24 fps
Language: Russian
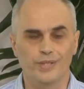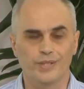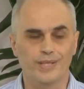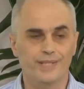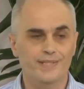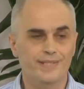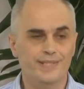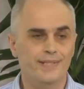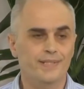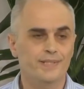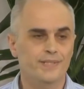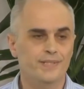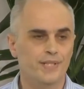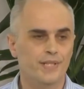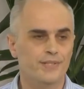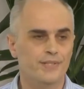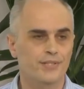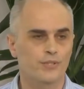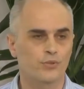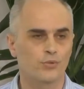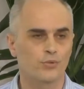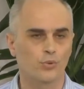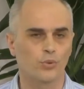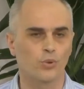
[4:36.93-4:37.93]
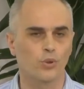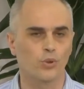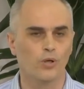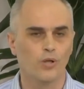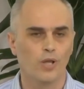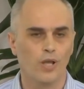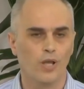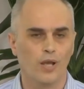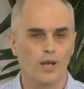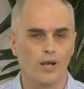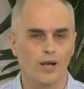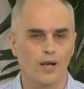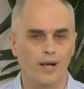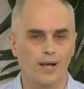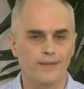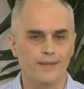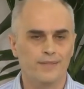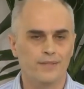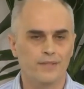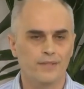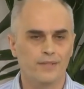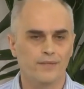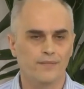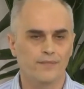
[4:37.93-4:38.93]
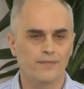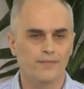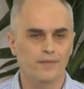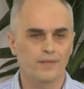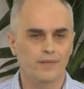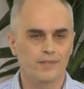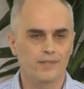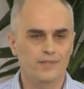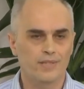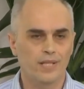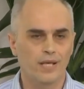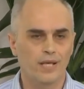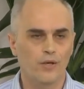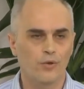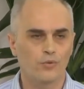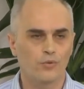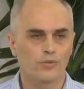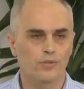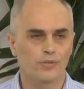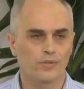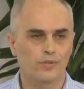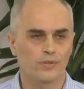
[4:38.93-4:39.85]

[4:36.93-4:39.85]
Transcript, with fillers: Если дети, то они вырастают,